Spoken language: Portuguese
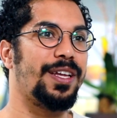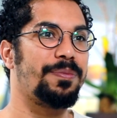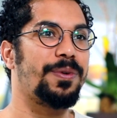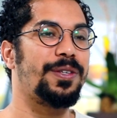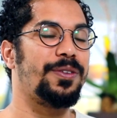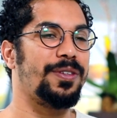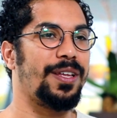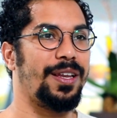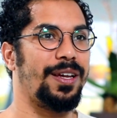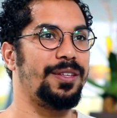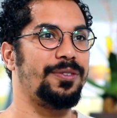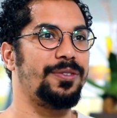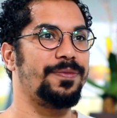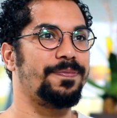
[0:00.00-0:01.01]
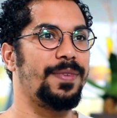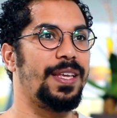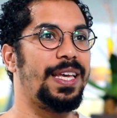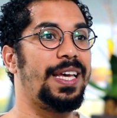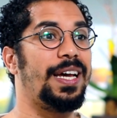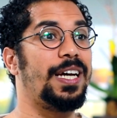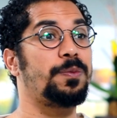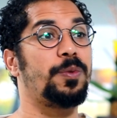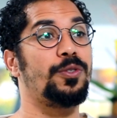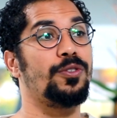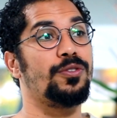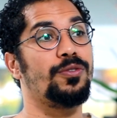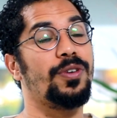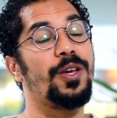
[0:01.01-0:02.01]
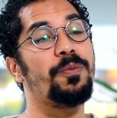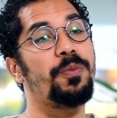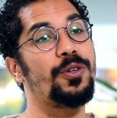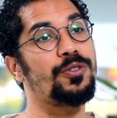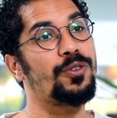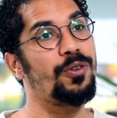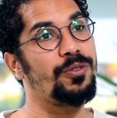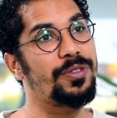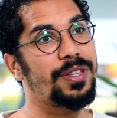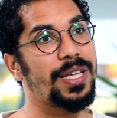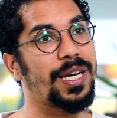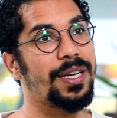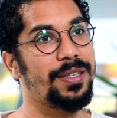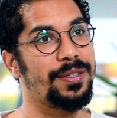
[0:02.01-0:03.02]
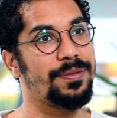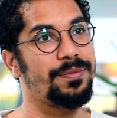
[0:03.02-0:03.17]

na época do internato. As pessoas com quem eu posso contar